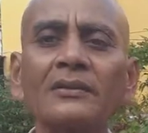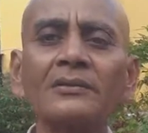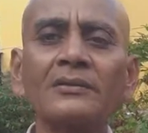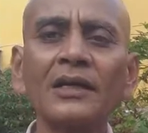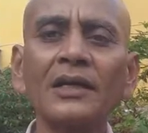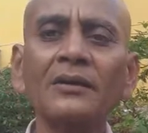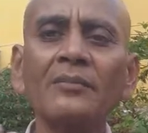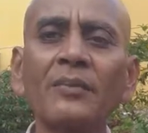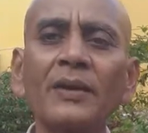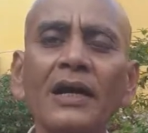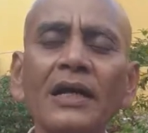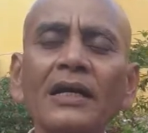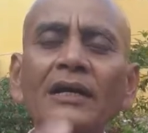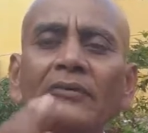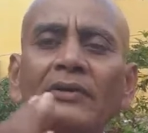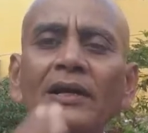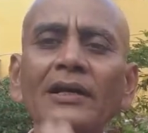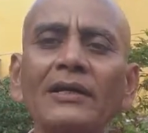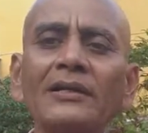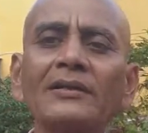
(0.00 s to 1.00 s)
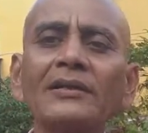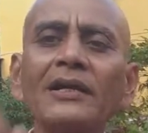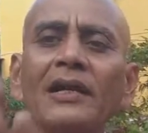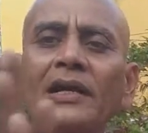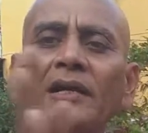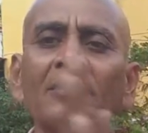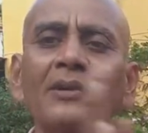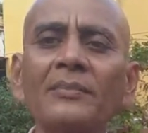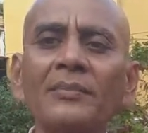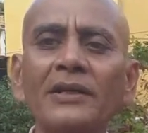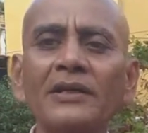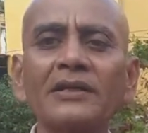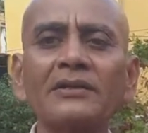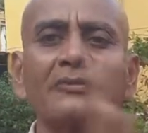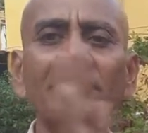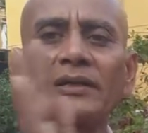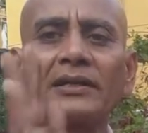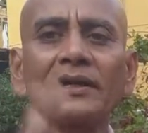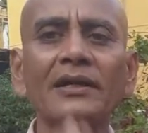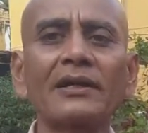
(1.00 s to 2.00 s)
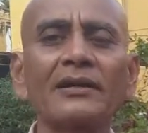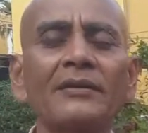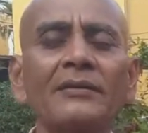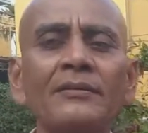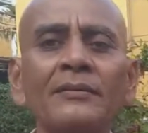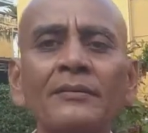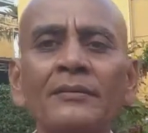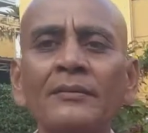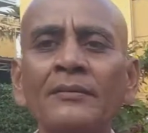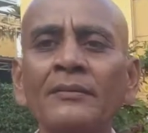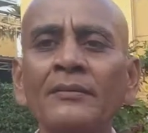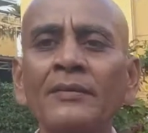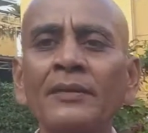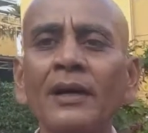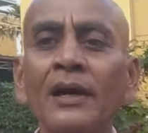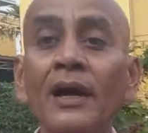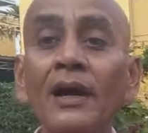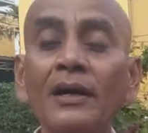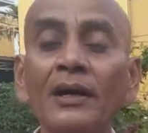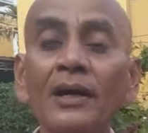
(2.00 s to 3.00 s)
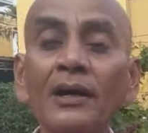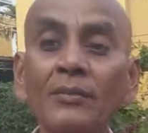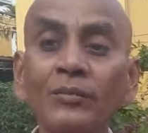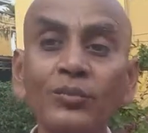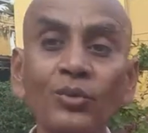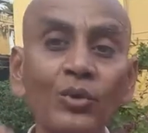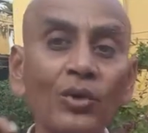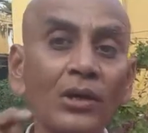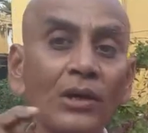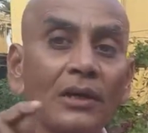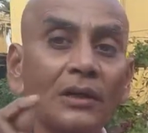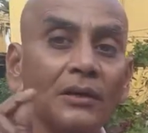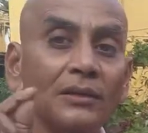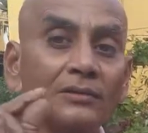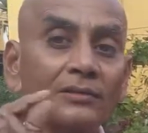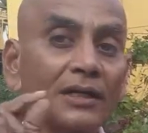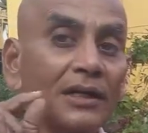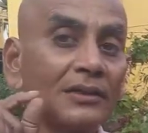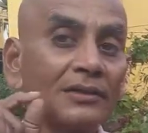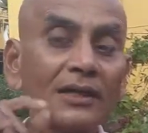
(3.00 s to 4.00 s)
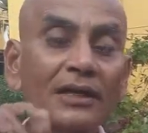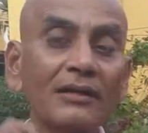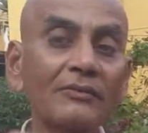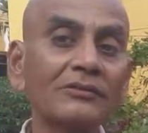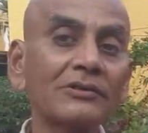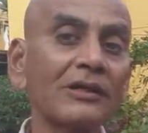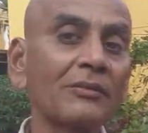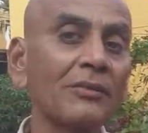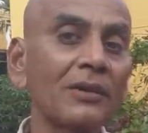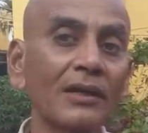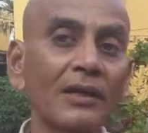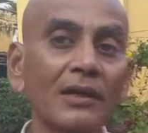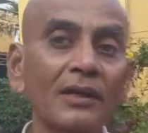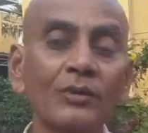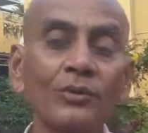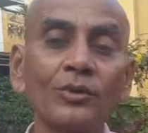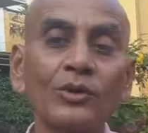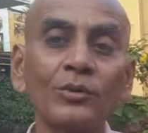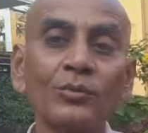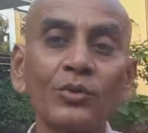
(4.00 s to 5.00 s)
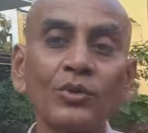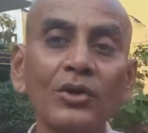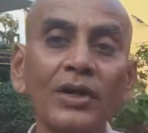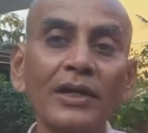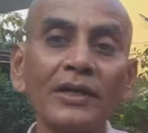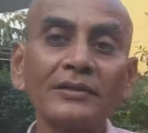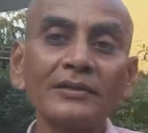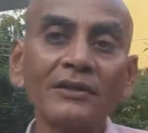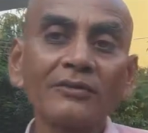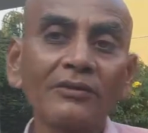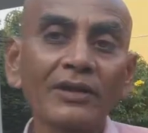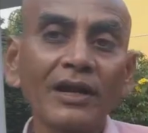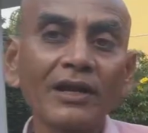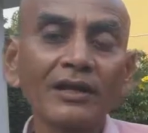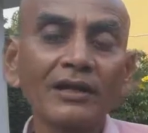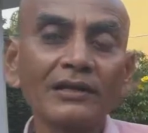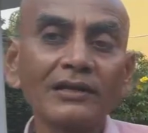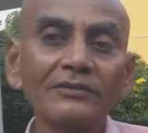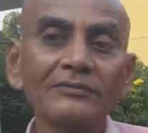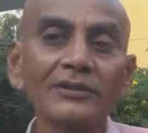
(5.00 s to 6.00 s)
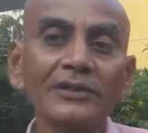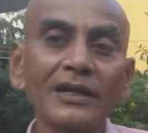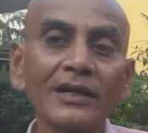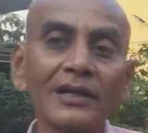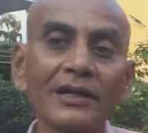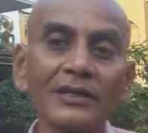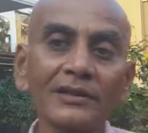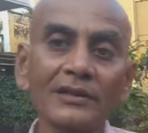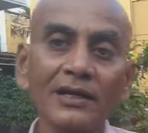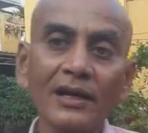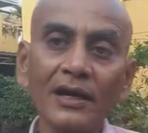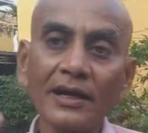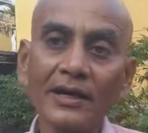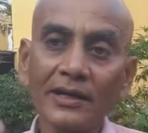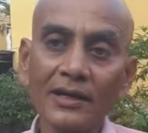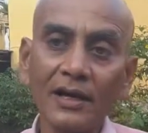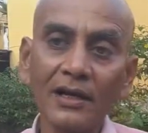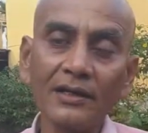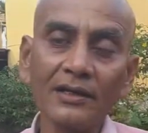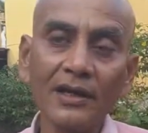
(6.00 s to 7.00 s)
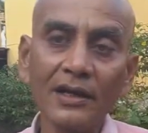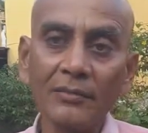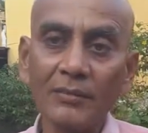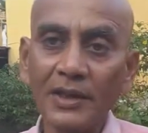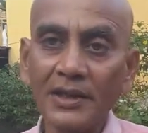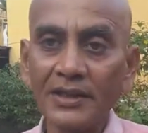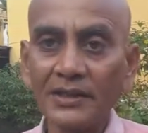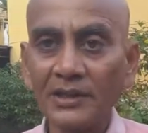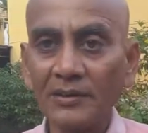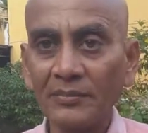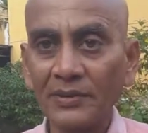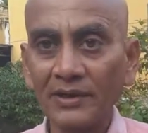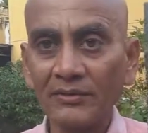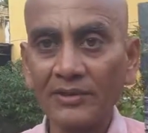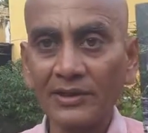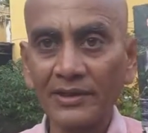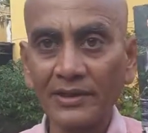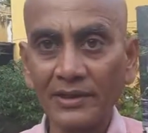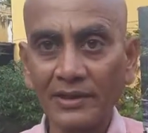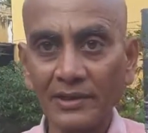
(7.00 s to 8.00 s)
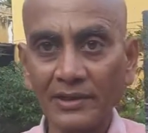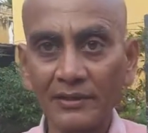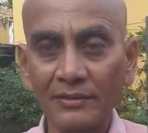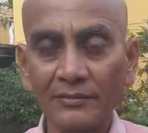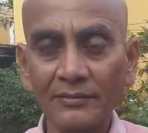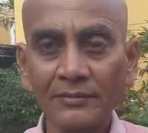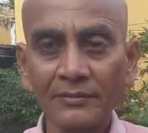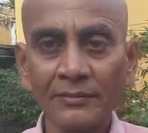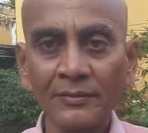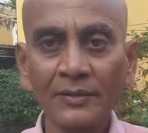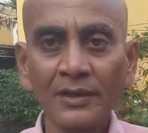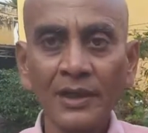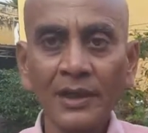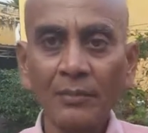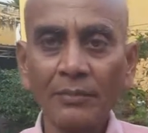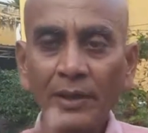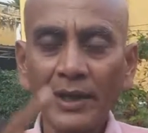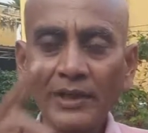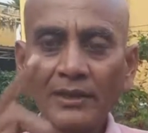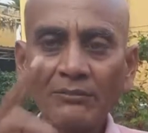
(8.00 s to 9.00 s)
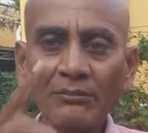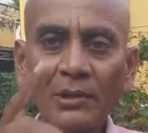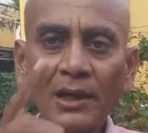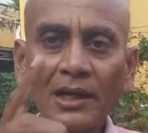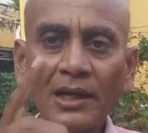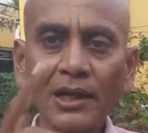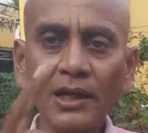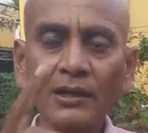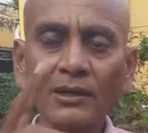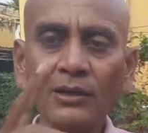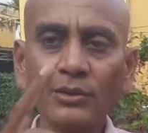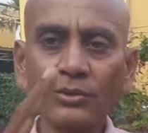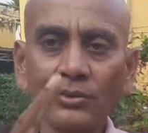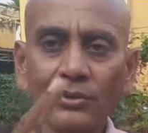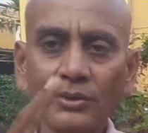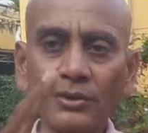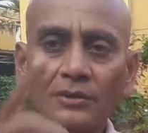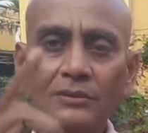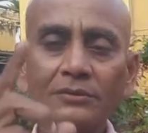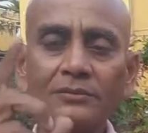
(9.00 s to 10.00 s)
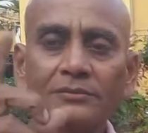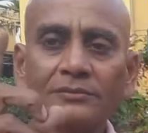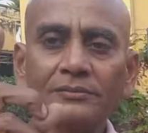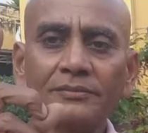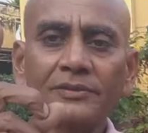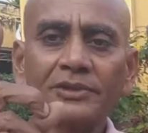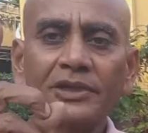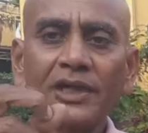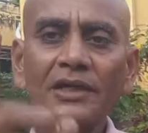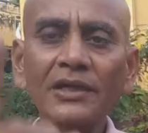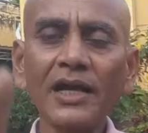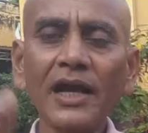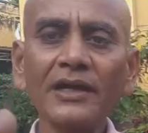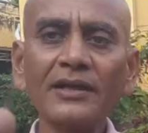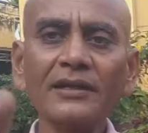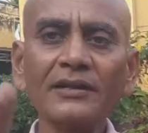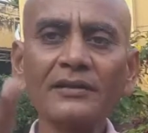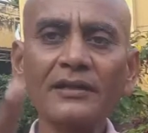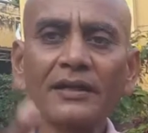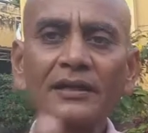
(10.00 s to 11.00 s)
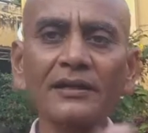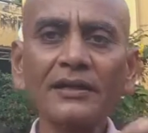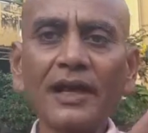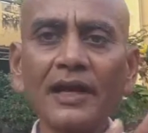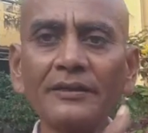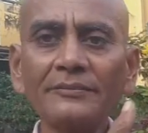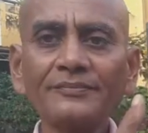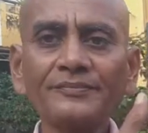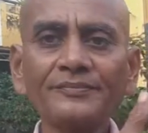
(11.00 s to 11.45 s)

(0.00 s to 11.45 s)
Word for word: தன் பழக்க வழக்கத்தை அடிமைப்படுத்தி விட்டார் ஆக பொருள் சாதாரண விஷயம் அல்ல ஒரு பொருளை தவறாக எழுதிவிட்டால் எத்தனை ஆயிரம் ஆண்டுகள் பாதிக்கப்பட வேண்டியிருக்கிறது பரிமல் அழகர் சரியாக இருந்திருந்தால்